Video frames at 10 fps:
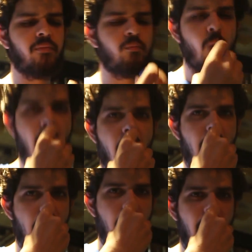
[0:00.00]
وانت يا
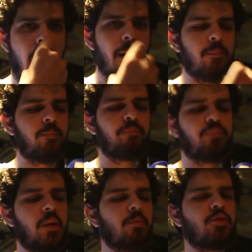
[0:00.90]
عمرو
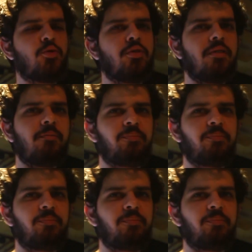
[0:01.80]
يوني